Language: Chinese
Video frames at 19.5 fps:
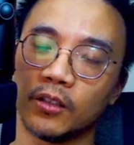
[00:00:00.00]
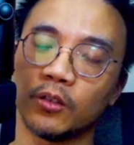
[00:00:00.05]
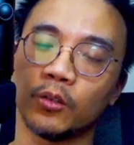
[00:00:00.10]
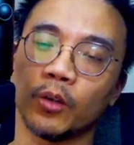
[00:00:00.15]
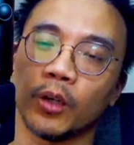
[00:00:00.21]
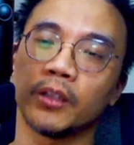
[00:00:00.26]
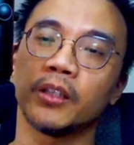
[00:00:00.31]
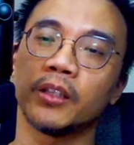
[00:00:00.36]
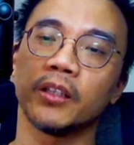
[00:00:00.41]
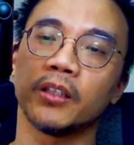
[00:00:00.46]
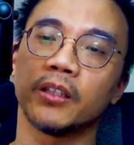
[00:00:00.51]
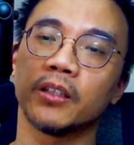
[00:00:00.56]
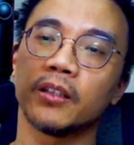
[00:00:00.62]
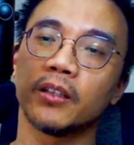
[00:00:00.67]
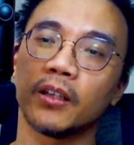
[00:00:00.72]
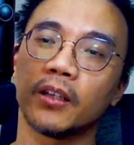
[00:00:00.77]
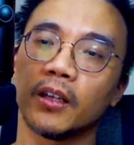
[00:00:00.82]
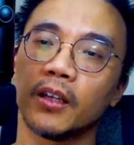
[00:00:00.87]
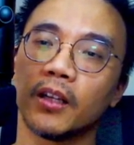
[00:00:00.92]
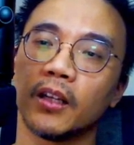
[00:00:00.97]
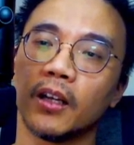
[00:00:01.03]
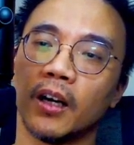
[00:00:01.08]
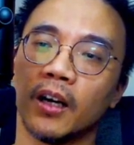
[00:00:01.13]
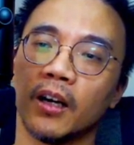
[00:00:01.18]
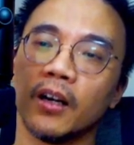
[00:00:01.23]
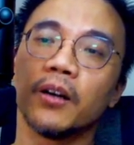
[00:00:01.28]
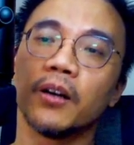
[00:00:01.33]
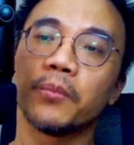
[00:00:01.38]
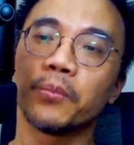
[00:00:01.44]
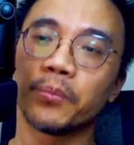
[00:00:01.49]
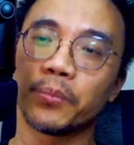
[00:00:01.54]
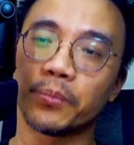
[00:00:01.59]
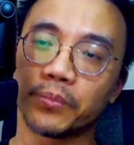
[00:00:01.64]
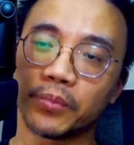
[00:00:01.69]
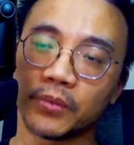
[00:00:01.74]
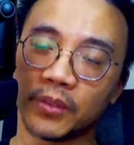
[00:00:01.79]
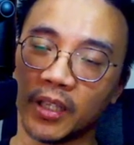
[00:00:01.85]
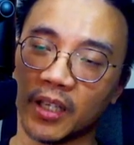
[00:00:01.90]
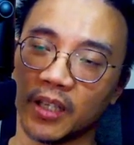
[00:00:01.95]
团体呢，呃，
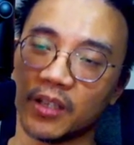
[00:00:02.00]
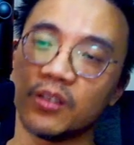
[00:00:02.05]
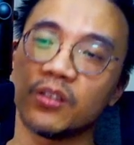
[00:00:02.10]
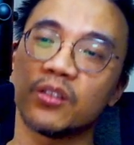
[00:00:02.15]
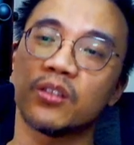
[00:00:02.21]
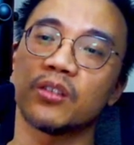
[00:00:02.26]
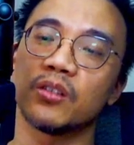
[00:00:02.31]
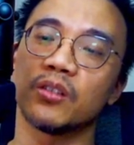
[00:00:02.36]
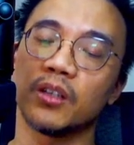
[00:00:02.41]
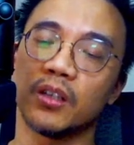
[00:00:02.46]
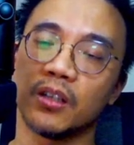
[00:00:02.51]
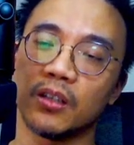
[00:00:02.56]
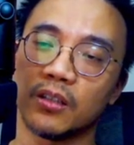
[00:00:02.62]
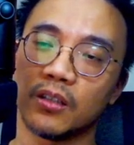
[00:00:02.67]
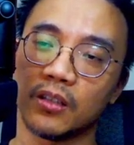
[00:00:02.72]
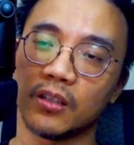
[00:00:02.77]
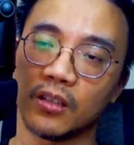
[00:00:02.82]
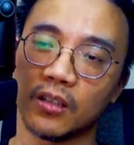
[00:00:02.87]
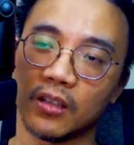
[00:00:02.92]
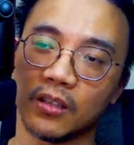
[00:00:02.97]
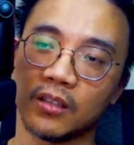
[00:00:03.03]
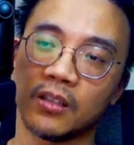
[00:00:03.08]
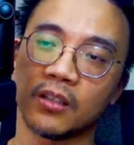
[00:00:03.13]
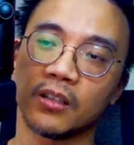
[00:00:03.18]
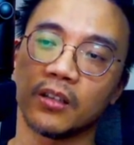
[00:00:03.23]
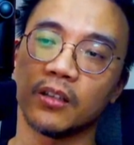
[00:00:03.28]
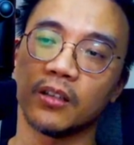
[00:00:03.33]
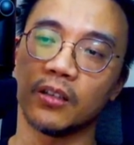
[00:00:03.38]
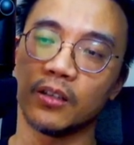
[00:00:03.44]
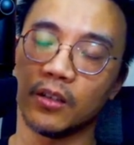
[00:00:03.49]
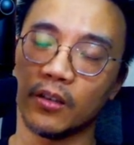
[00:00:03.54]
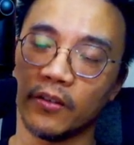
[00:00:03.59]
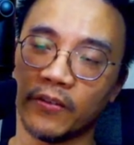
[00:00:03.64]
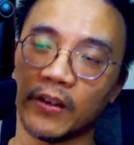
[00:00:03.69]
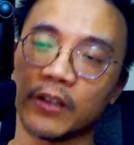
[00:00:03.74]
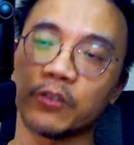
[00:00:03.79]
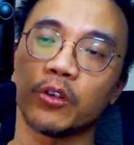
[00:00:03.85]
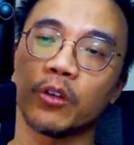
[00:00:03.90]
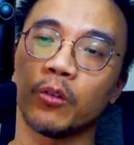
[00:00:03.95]
停止了。这个
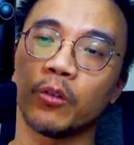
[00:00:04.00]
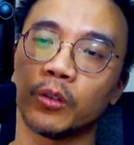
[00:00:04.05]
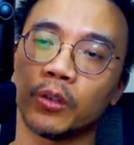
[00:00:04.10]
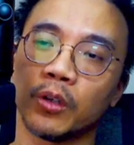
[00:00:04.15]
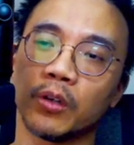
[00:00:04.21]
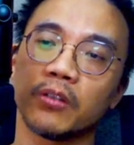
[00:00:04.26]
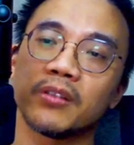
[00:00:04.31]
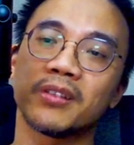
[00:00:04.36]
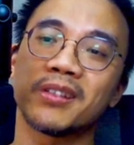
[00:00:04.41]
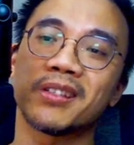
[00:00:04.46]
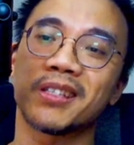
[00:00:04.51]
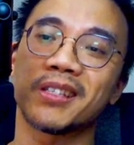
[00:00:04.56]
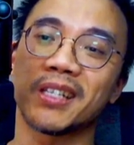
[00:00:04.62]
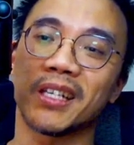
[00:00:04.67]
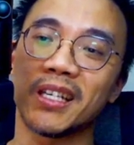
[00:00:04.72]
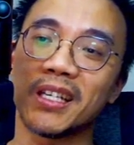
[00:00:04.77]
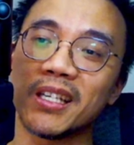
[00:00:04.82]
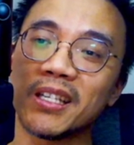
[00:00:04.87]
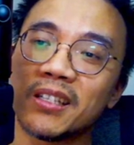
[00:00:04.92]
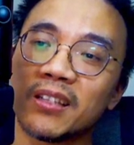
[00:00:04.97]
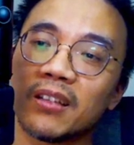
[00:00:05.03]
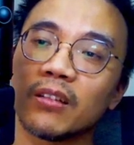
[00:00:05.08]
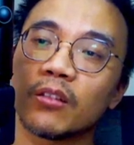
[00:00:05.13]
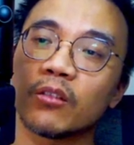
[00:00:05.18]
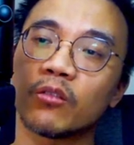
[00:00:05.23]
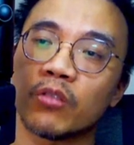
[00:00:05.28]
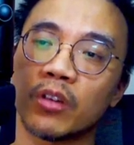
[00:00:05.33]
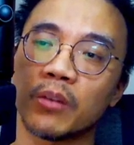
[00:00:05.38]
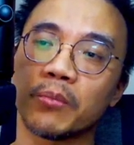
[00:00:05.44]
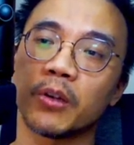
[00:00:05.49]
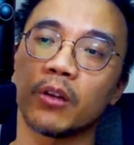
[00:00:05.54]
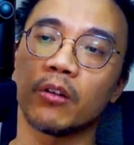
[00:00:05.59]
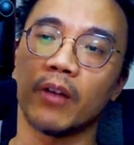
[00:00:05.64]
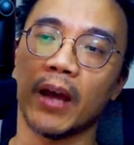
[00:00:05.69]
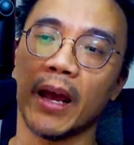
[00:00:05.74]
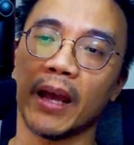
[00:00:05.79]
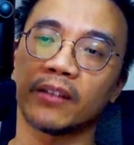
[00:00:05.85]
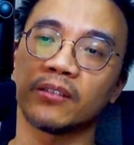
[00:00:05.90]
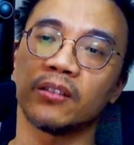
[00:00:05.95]
犯罪活动 seized criminal
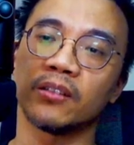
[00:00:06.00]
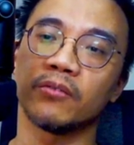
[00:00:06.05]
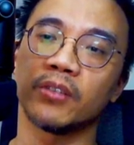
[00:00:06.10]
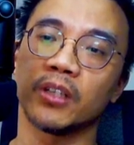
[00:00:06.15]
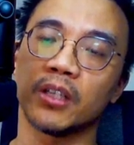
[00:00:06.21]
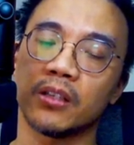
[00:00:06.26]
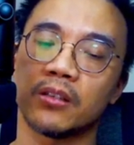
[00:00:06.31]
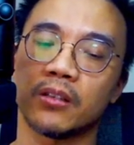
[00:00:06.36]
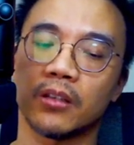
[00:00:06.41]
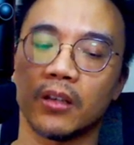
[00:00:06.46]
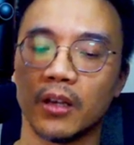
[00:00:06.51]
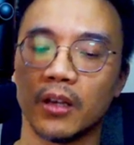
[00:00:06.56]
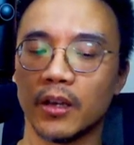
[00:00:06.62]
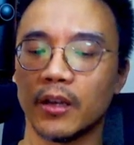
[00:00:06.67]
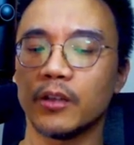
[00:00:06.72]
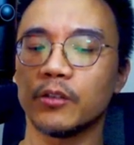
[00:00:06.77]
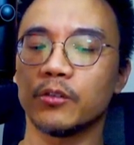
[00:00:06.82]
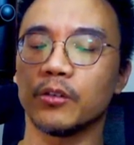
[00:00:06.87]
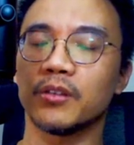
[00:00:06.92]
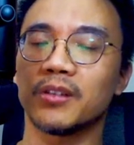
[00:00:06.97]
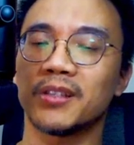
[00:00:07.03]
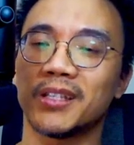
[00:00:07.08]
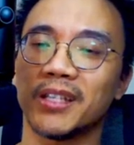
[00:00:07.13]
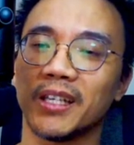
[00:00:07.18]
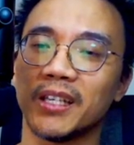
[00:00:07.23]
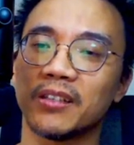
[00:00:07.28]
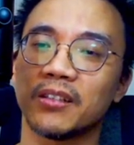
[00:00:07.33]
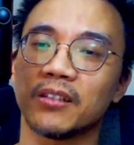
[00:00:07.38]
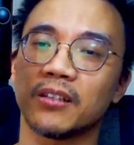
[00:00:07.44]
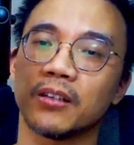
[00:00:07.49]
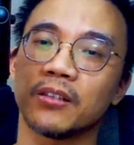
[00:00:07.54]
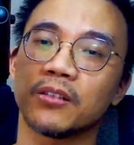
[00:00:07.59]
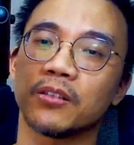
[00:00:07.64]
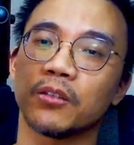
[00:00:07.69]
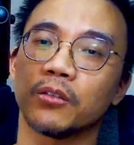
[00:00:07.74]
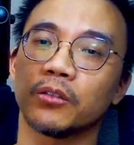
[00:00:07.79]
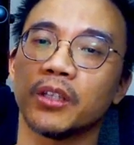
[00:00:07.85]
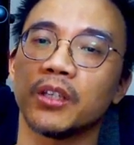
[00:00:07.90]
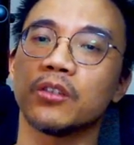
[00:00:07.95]
activities，所以 seize 这个字
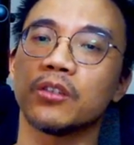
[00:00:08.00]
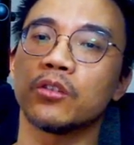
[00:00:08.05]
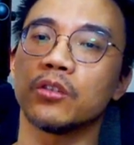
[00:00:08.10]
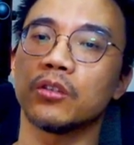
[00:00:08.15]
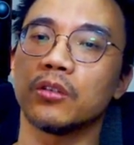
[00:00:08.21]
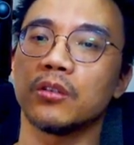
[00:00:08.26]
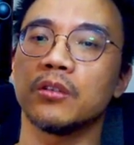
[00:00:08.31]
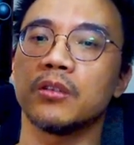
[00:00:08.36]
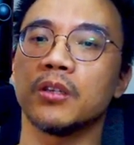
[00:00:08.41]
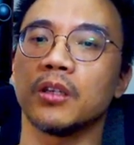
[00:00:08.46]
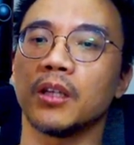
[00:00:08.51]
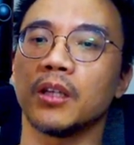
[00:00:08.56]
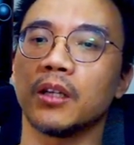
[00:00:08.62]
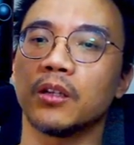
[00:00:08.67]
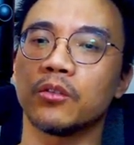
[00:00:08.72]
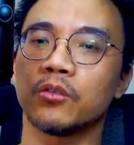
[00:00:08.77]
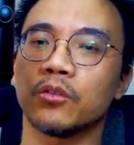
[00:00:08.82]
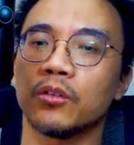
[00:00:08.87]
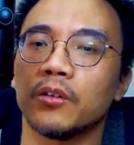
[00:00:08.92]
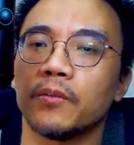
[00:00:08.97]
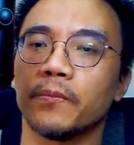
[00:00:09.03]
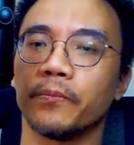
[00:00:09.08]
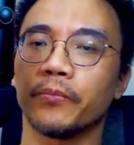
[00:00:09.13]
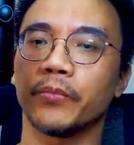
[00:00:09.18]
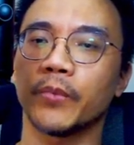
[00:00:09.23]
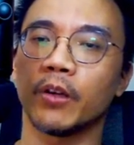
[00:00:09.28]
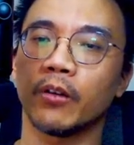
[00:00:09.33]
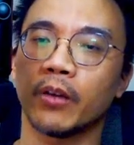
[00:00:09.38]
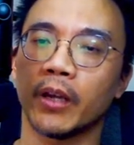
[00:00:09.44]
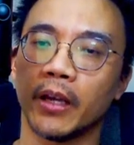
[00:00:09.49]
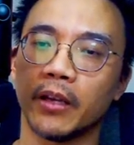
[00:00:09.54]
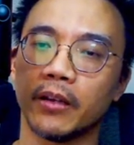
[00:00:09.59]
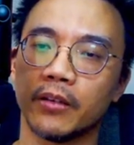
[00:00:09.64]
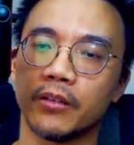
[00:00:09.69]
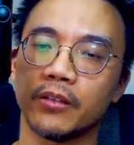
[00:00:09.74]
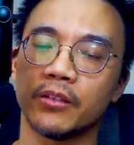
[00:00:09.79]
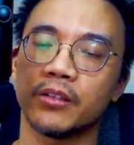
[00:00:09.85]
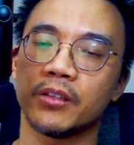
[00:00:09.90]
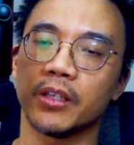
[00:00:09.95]
就停止。简单的
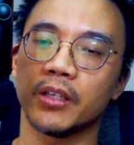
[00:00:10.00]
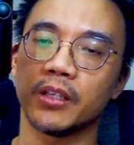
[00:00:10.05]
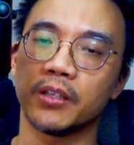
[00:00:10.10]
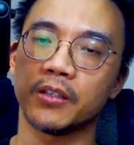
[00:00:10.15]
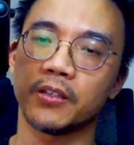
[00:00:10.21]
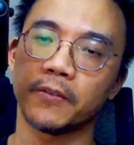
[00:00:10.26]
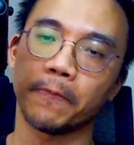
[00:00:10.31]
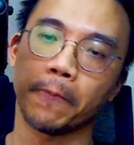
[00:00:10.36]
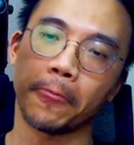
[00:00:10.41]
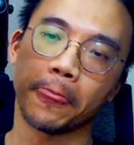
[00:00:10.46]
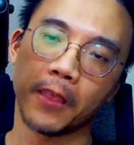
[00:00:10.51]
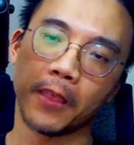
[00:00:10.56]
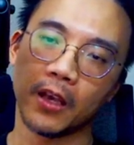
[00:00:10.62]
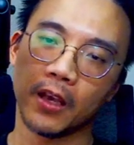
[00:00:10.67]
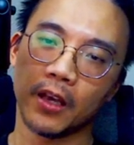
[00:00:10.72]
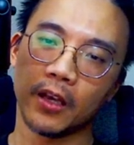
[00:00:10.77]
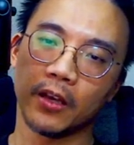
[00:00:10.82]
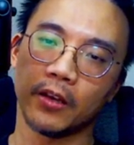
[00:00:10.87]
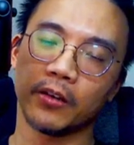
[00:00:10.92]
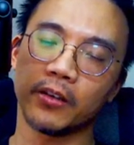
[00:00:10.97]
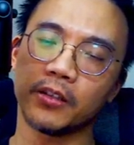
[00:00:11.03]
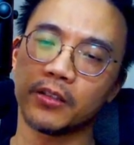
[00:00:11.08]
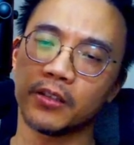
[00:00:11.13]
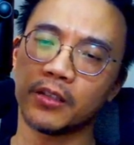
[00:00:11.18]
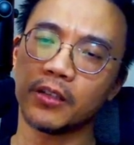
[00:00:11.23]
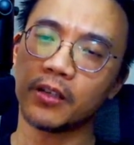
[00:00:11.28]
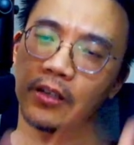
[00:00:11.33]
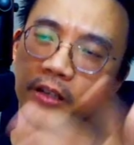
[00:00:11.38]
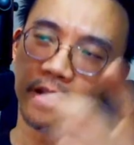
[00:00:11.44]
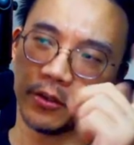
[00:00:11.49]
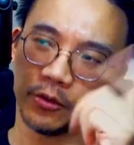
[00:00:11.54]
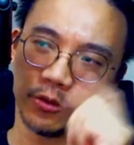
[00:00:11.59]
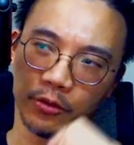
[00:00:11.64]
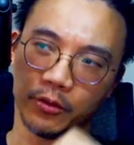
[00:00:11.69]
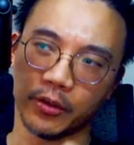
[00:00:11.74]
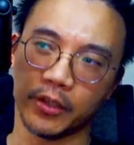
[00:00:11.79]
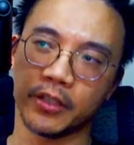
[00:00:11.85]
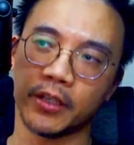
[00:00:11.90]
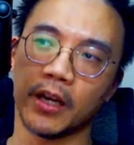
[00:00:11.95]
说，OK，seize。有个这个可以
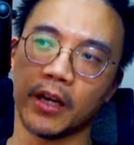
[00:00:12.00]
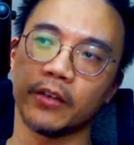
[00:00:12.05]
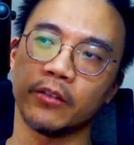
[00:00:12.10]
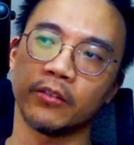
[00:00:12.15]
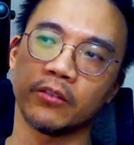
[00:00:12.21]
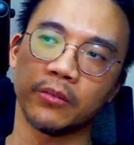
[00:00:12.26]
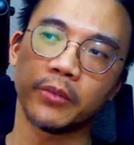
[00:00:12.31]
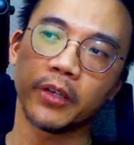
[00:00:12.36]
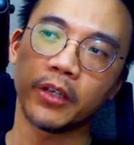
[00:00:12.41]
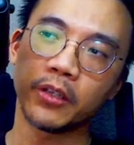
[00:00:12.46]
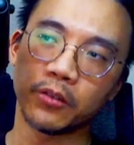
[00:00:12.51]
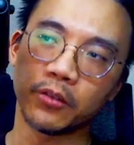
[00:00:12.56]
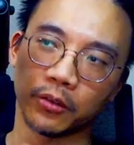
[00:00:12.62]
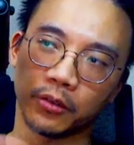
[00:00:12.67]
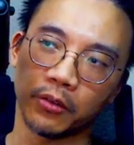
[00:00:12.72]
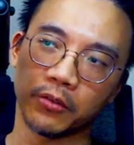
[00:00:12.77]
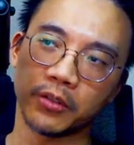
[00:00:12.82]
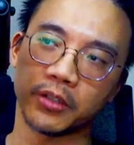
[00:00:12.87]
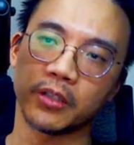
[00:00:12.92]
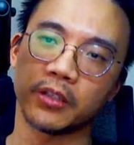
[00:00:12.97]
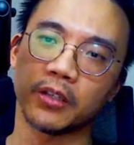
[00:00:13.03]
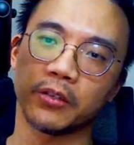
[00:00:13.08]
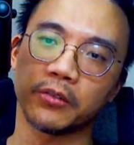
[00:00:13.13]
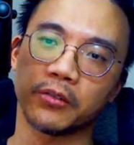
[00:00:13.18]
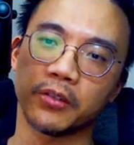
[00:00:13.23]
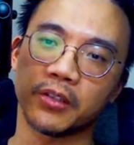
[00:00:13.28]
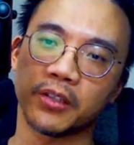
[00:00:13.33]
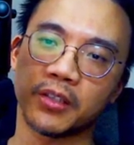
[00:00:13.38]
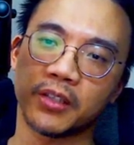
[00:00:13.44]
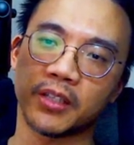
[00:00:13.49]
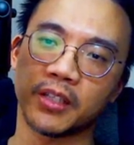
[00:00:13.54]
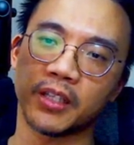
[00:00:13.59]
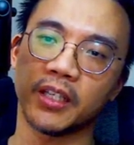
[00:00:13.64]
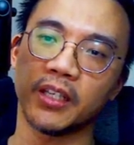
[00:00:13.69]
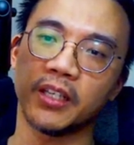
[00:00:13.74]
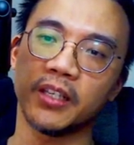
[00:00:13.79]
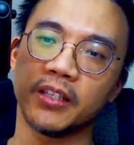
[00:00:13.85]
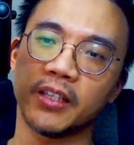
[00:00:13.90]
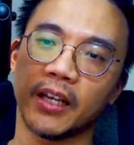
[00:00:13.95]
说一下，有这么一种东西叫做
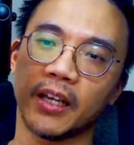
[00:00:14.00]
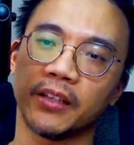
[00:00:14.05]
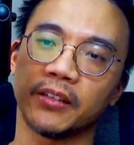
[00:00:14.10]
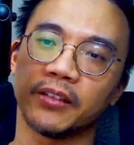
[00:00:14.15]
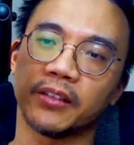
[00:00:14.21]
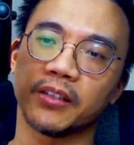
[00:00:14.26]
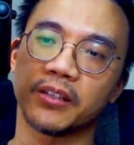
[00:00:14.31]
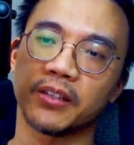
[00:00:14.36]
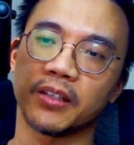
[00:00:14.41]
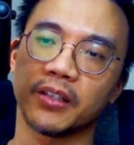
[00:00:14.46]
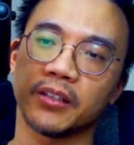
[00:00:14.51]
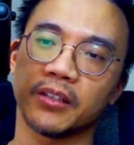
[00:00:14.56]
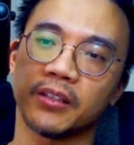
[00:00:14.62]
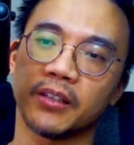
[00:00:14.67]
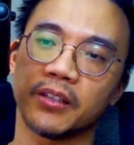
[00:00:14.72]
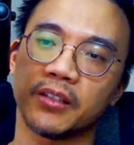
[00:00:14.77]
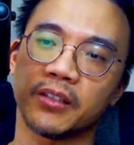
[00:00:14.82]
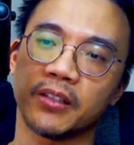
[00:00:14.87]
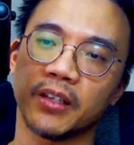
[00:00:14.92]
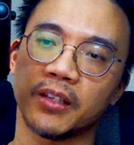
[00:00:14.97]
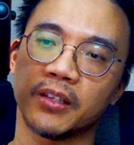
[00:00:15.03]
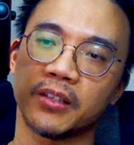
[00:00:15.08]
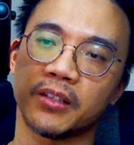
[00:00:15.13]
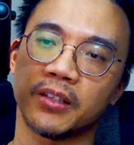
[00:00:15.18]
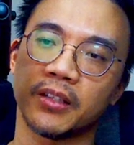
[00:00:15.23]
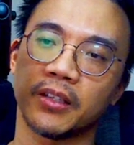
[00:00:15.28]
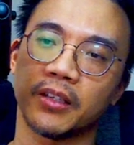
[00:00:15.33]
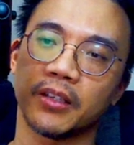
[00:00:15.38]
cease and desist，cease